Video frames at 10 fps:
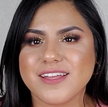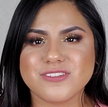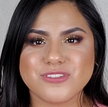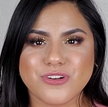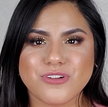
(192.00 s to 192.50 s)

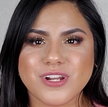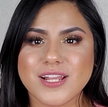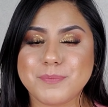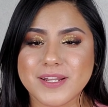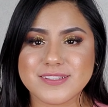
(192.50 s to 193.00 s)
Son,
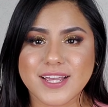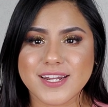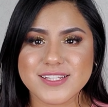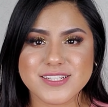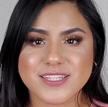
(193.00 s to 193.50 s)
el, para
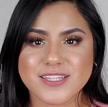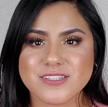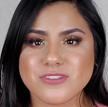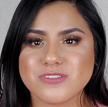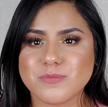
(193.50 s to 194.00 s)
sacar el
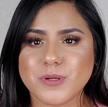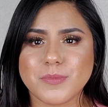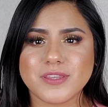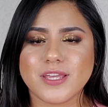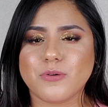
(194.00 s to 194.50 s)
GED son
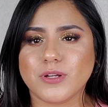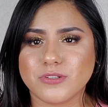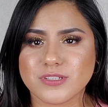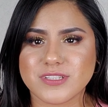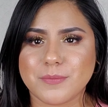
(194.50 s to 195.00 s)
simplemente
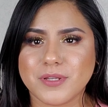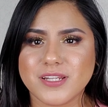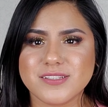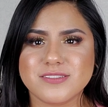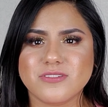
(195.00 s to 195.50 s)
cuatro exámenes,